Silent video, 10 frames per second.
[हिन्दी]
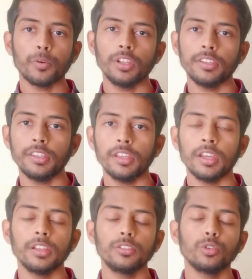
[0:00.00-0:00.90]
पॉलिसी
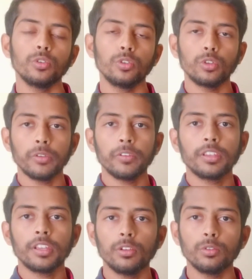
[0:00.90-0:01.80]
है जो
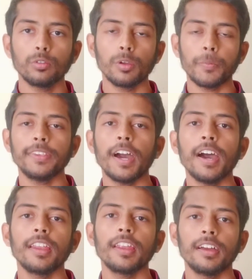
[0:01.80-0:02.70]
नोटिफिकेशन लोगों के पास
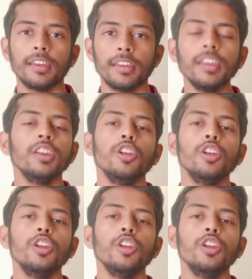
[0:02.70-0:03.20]
आ रहा है